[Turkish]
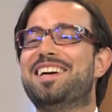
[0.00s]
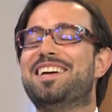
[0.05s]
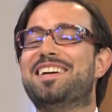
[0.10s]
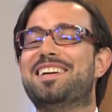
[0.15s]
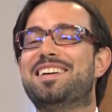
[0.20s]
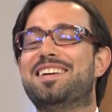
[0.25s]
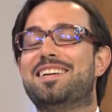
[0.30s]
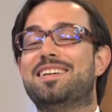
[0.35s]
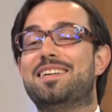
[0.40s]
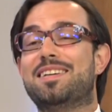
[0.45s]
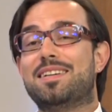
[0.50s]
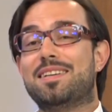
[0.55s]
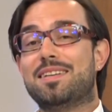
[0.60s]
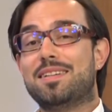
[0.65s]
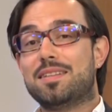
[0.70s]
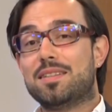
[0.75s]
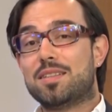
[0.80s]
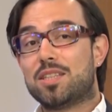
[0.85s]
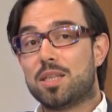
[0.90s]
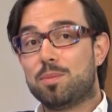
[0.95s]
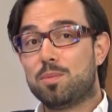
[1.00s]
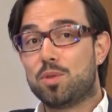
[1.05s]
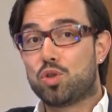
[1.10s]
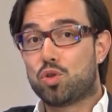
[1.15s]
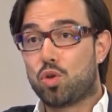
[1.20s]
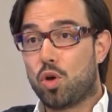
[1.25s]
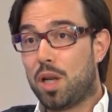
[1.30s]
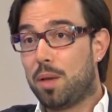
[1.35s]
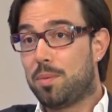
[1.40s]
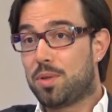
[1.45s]
Ee, şimdi
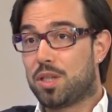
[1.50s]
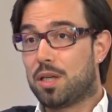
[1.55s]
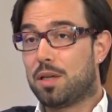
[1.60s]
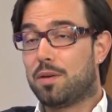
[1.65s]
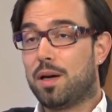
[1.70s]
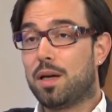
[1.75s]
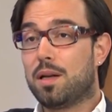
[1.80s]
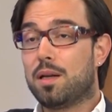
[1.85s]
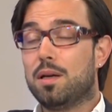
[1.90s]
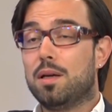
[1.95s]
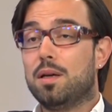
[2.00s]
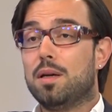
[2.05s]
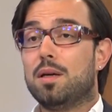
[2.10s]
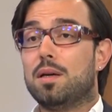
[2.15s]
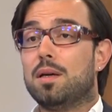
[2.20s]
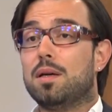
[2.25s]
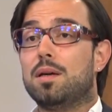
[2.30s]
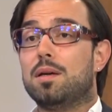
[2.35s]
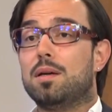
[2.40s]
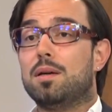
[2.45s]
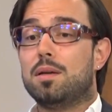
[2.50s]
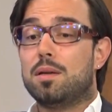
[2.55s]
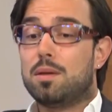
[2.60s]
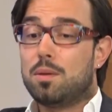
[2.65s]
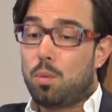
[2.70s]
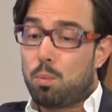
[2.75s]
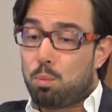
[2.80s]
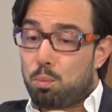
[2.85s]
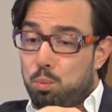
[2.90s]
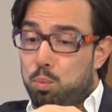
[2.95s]
şöyle bir şey var. Ee,
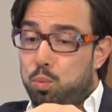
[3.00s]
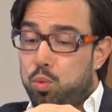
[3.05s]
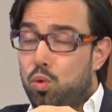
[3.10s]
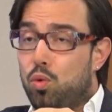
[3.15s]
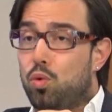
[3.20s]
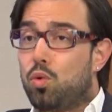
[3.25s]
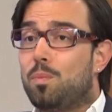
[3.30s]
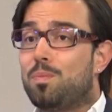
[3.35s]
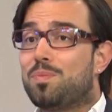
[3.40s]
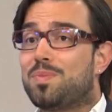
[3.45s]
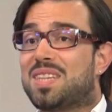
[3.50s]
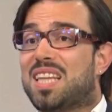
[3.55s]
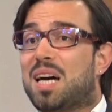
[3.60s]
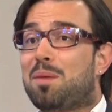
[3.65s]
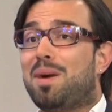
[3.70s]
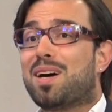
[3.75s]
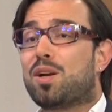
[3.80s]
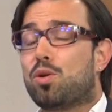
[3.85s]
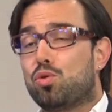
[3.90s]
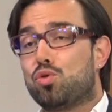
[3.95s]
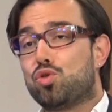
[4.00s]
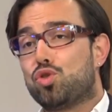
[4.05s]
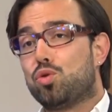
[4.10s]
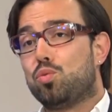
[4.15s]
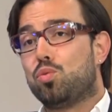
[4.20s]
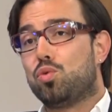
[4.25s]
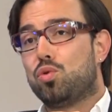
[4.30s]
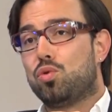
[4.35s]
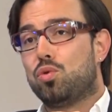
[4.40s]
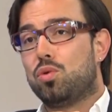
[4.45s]
bu damar
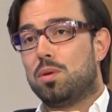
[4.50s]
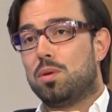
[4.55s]
oluşumunu